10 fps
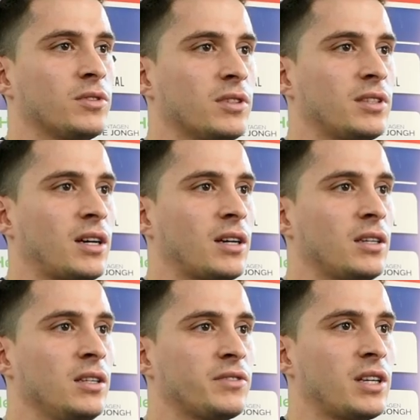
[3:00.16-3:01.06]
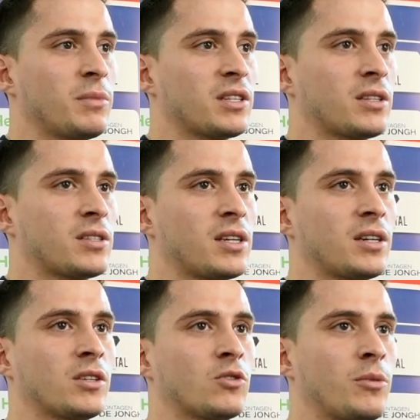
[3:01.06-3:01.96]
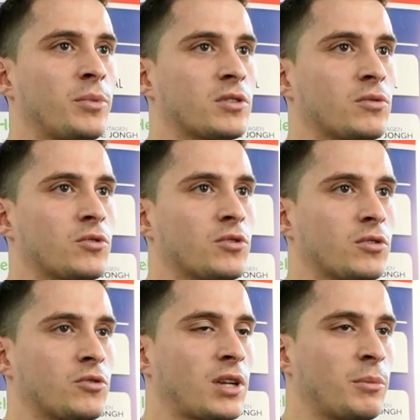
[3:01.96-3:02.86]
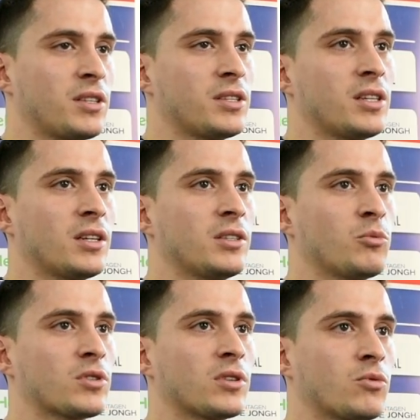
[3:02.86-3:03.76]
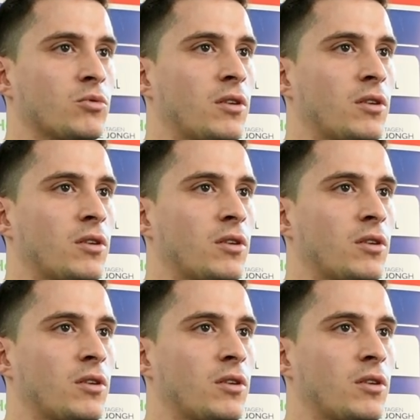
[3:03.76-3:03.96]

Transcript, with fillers: äh, da hilft EMS halt sehr, den Körper zu, zu stabilisieren, die Muskulatur